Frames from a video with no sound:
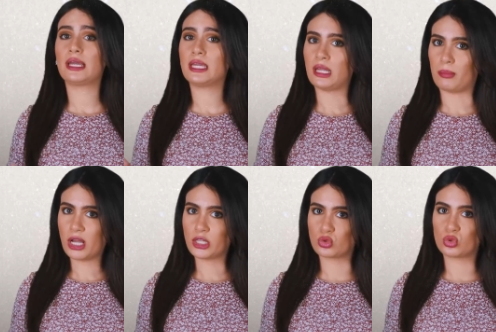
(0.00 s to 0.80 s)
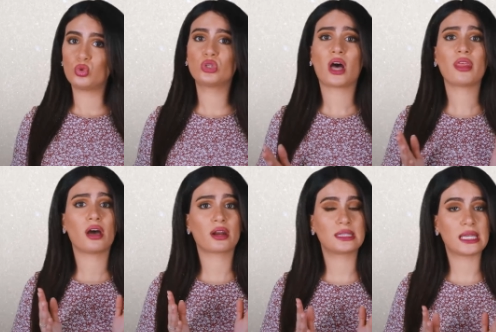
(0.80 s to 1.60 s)
لكن بعض الجهود
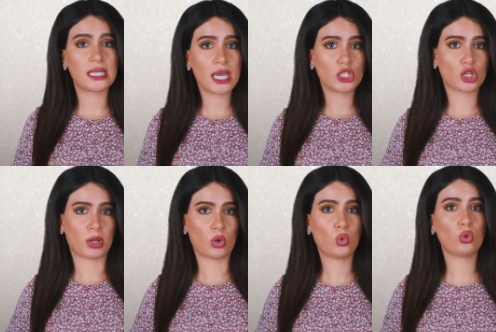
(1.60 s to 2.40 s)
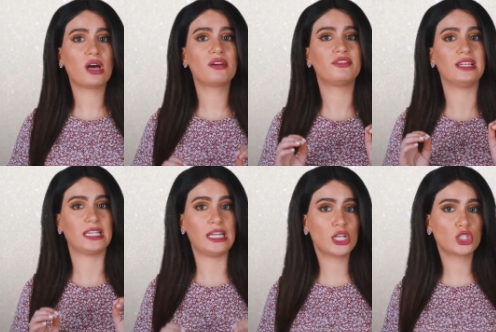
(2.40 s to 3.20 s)
أظهرت نتائج ملحوظة في
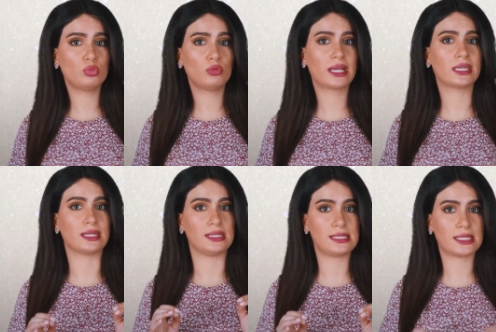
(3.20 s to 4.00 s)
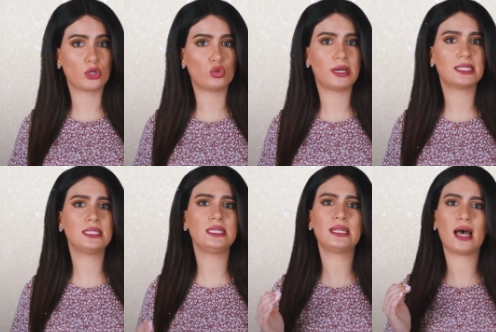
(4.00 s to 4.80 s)
العلاج المبكر
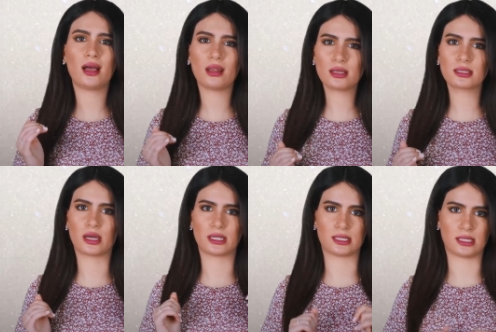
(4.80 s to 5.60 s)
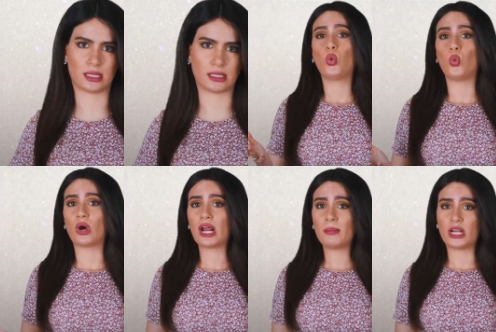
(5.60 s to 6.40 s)
للسيكوباتيين الأصغر سناً
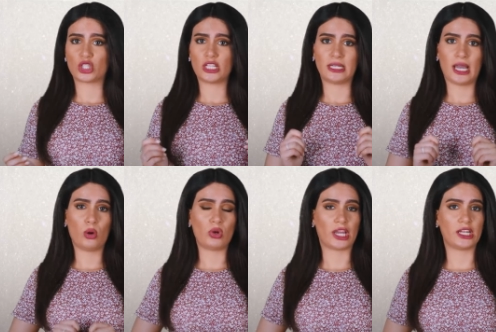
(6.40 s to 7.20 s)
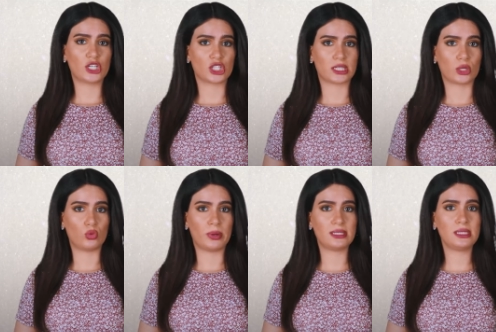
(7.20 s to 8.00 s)
ورغم الجدل حول علاج
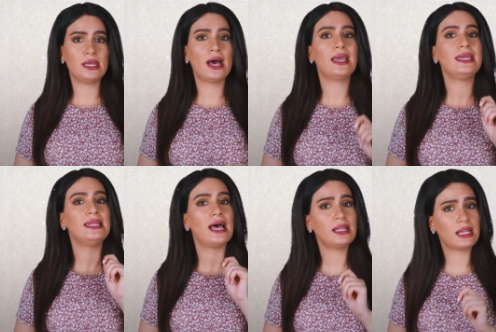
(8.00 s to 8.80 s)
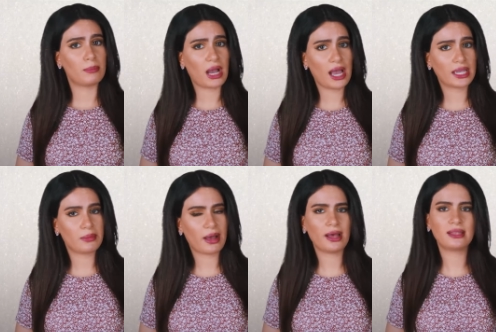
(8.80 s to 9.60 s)
السيكوباتية إلا أن
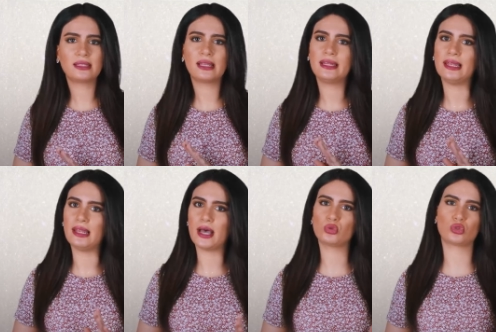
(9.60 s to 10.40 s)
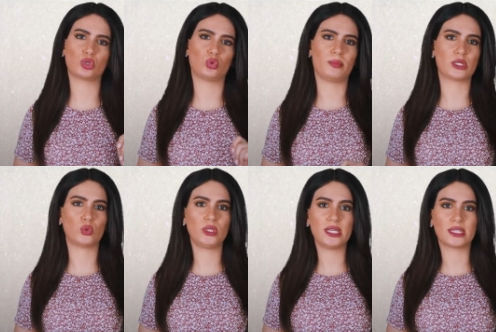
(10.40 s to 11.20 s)
المحاكم عادة لا تسقط
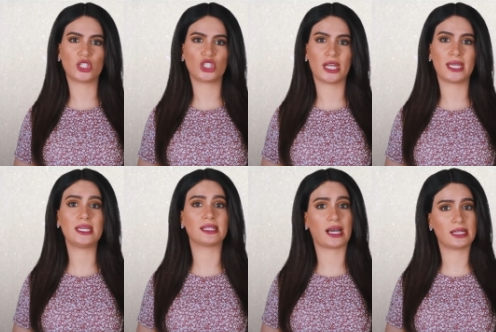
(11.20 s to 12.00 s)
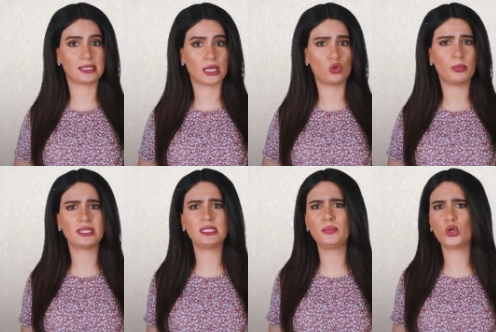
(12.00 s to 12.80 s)
المسؤولية الجنائية عن
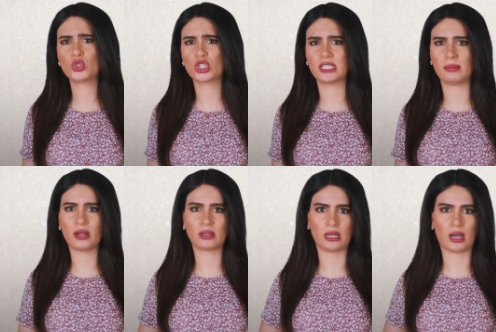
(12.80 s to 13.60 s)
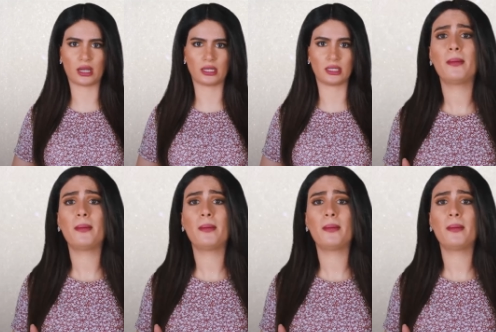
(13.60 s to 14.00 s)
السيكوباتي بحجة المرض العقلي